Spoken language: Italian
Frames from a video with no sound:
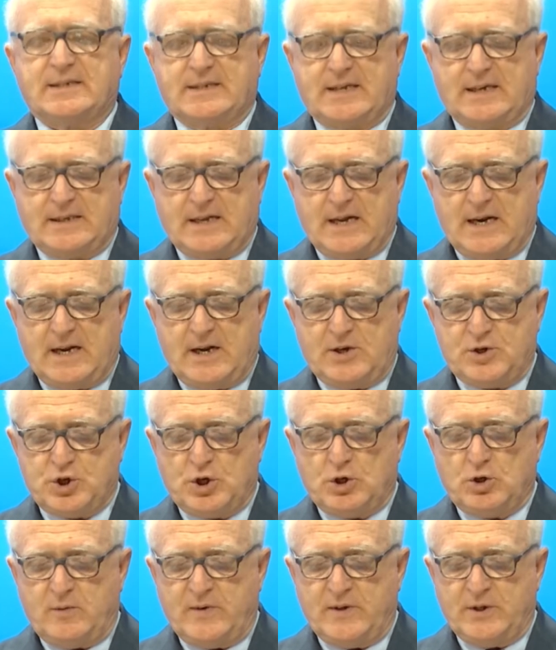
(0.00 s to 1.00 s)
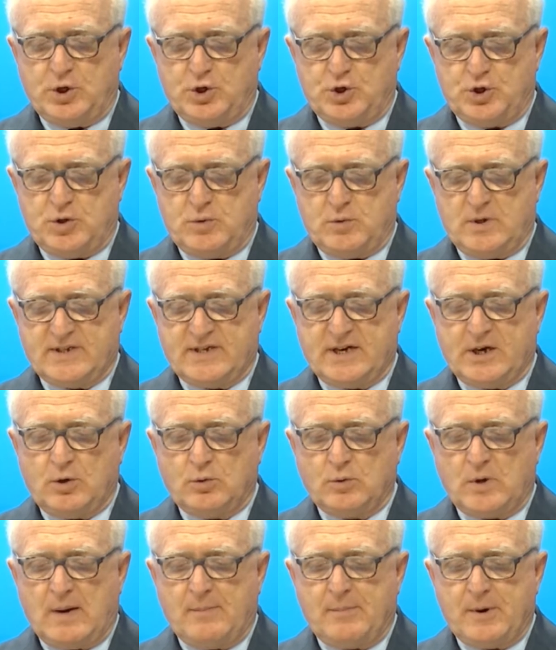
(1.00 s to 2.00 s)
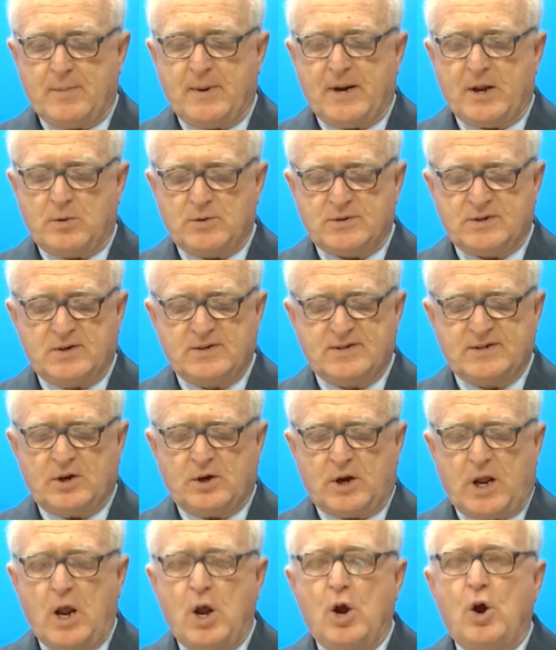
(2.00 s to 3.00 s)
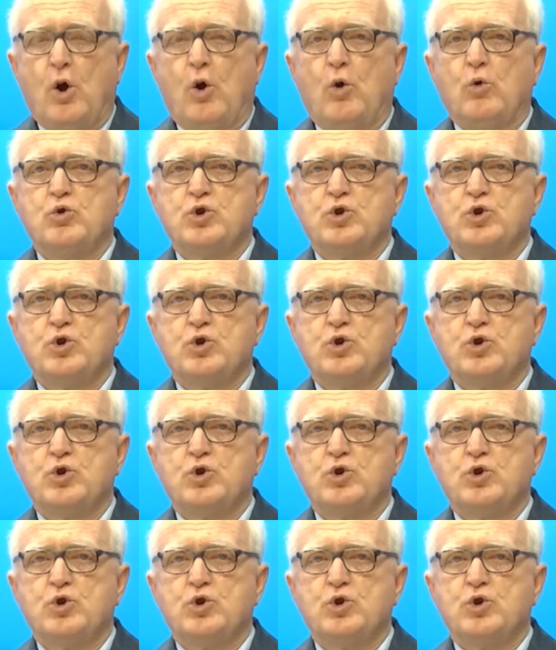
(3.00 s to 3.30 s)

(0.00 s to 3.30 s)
statale 125. Secondo una prima ricostruzione, un